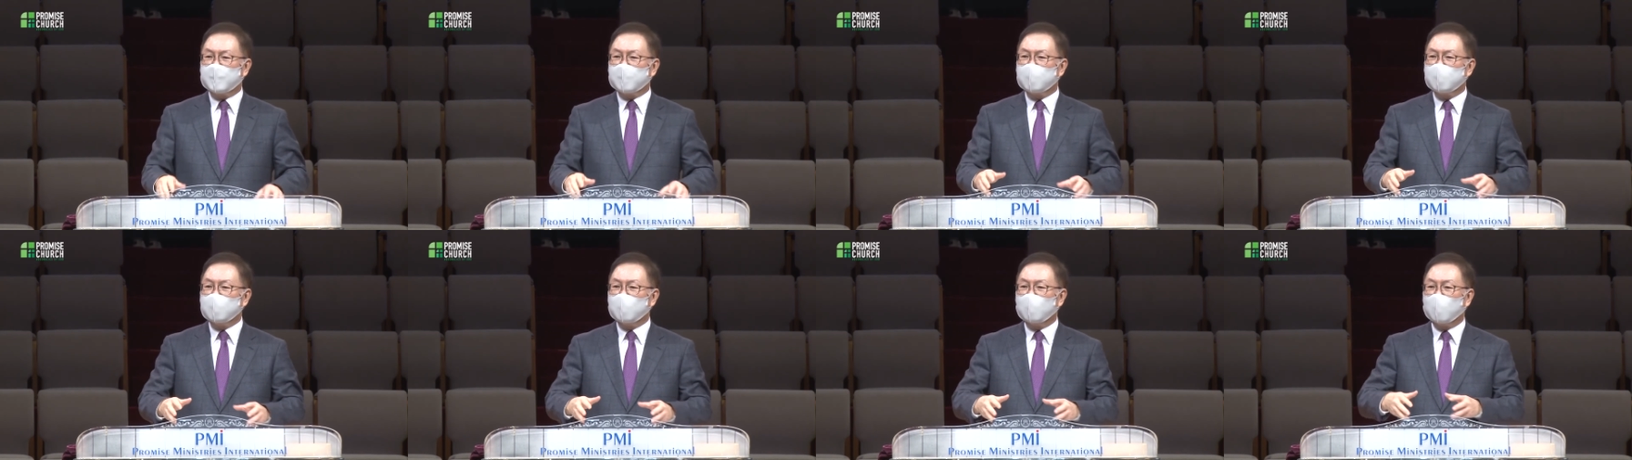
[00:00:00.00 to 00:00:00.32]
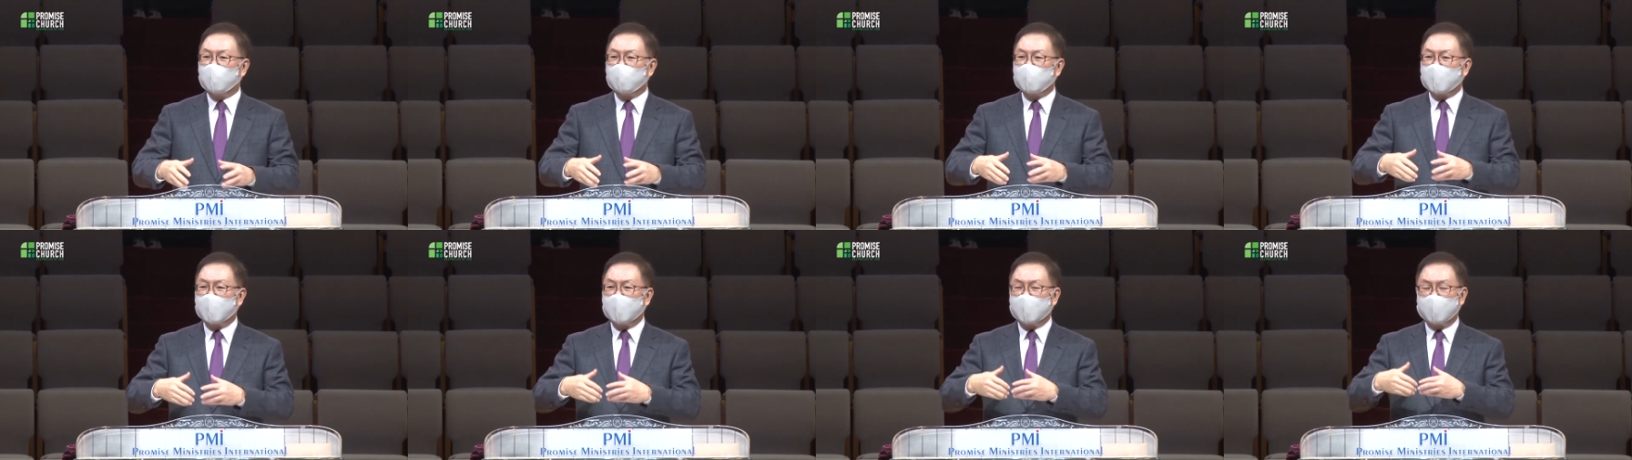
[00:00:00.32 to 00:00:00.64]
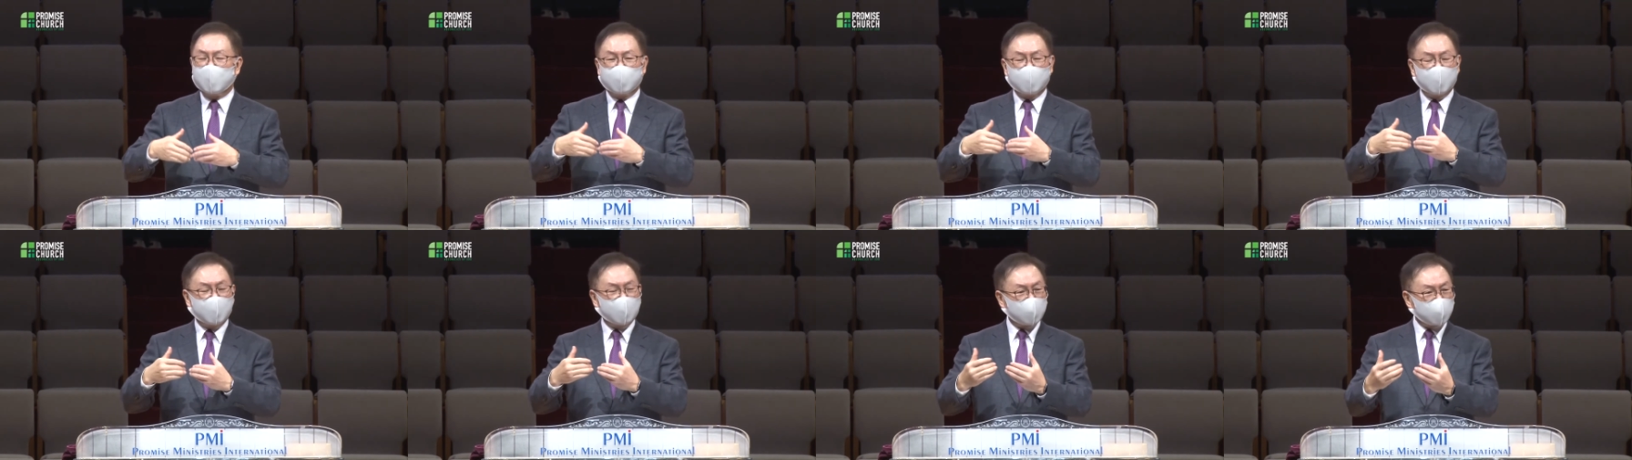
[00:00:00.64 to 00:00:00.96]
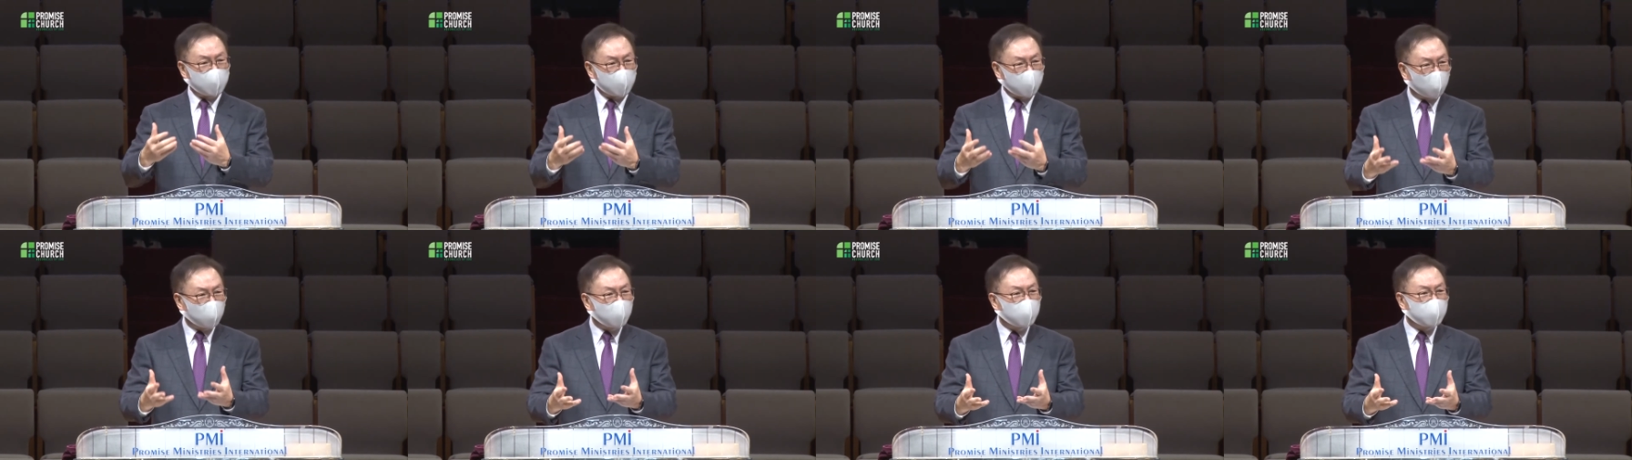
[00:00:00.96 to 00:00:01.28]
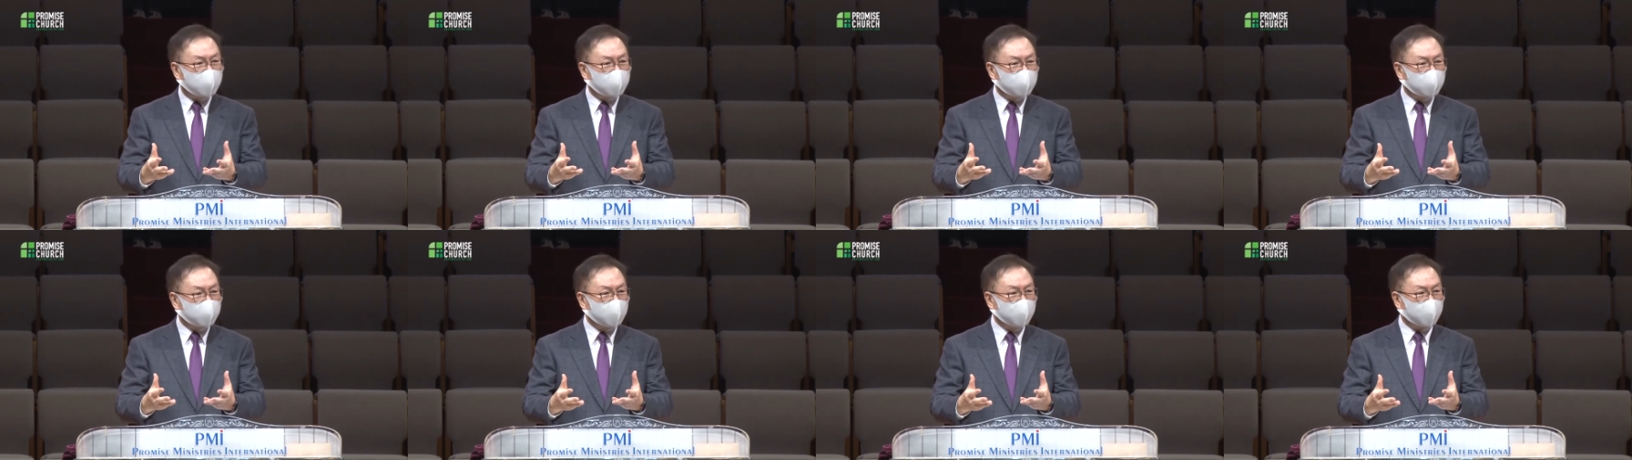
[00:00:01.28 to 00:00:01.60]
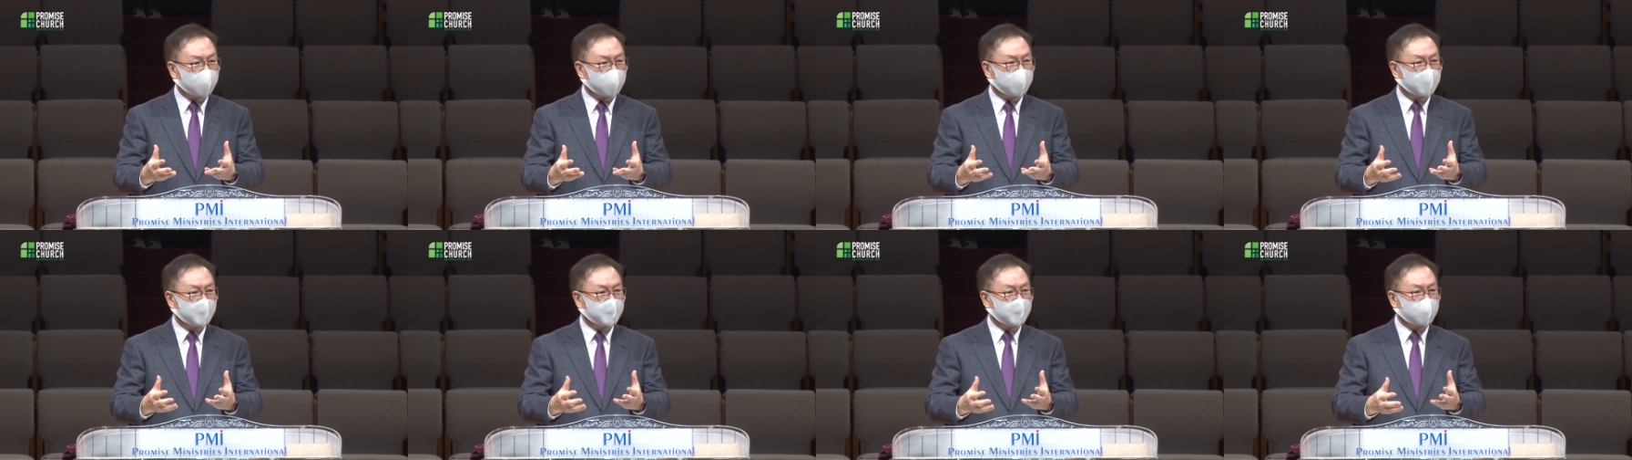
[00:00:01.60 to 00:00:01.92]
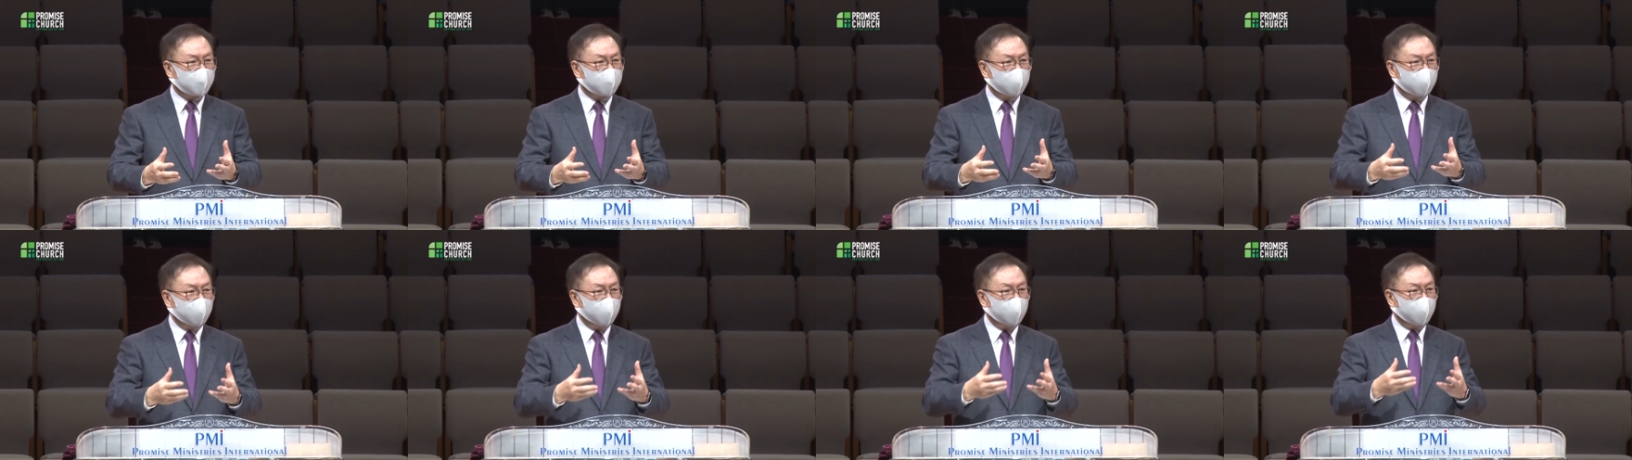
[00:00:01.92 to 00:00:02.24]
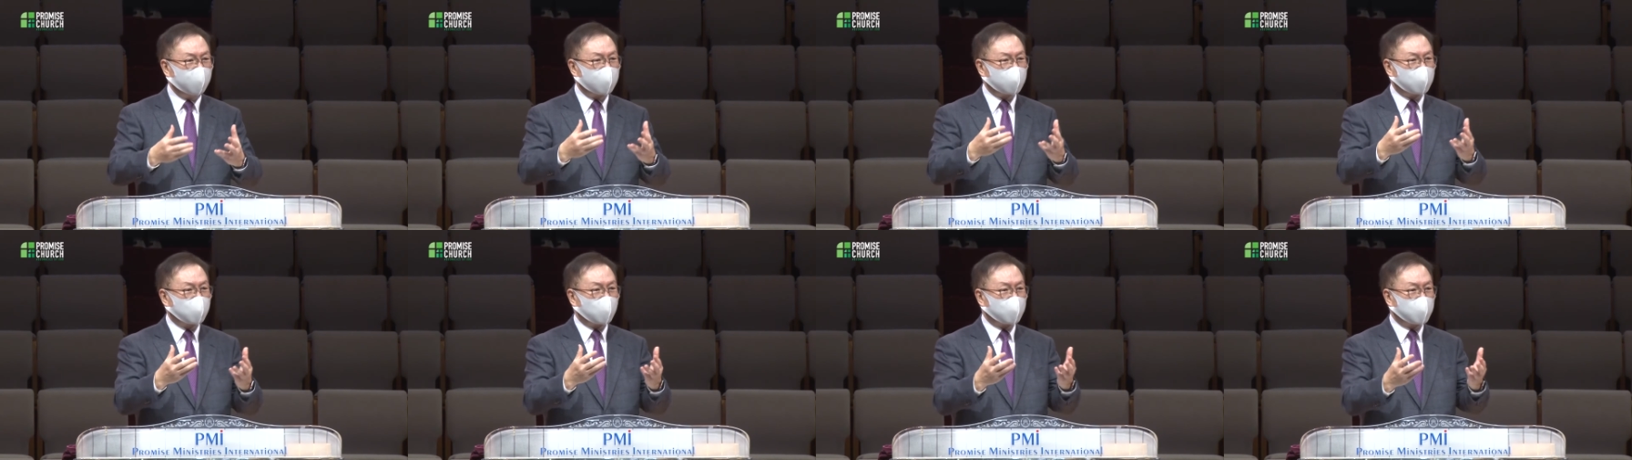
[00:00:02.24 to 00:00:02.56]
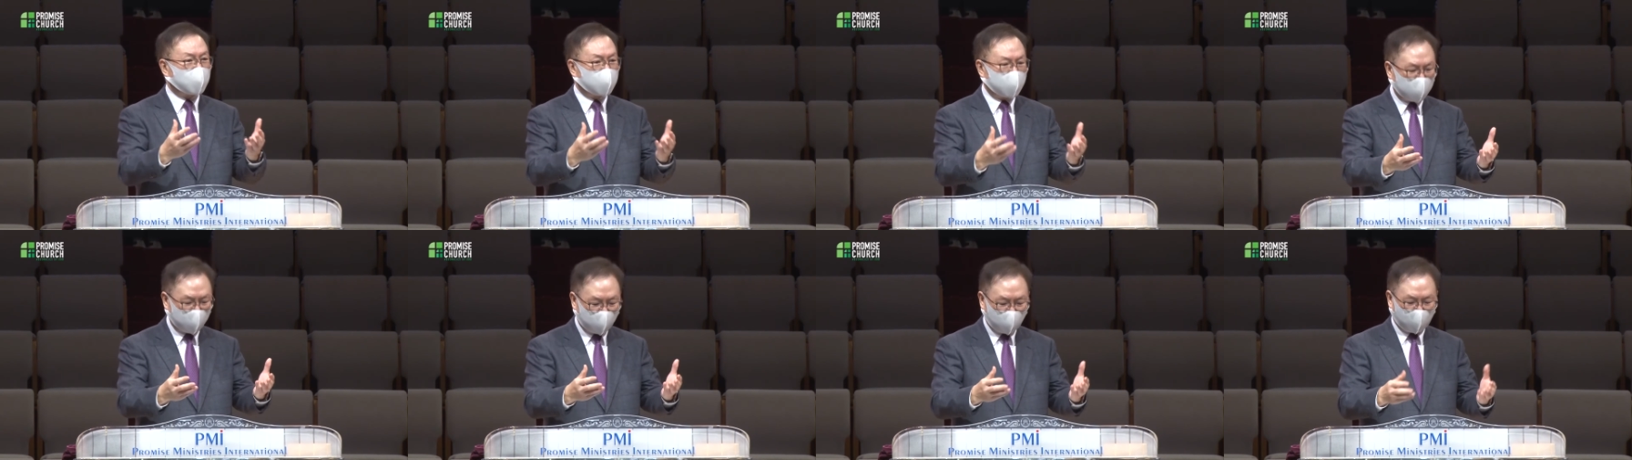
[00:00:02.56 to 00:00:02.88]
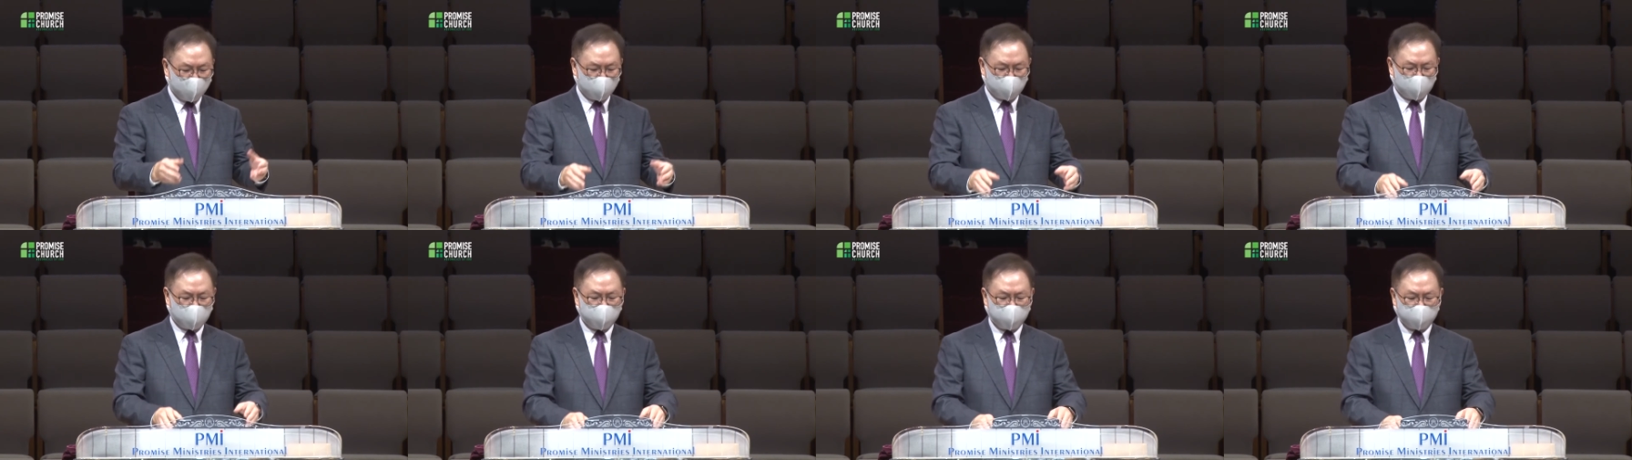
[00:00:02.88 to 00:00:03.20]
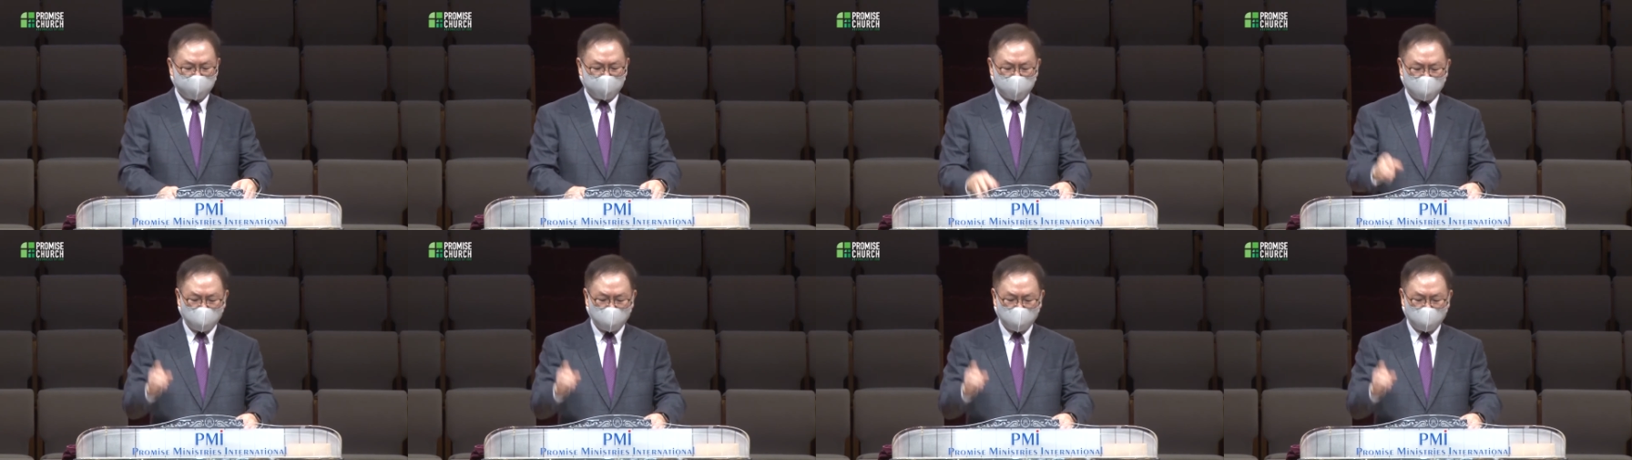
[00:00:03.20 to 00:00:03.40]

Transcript: 요나에 대한 설득을 계속 시도하시는 거예요.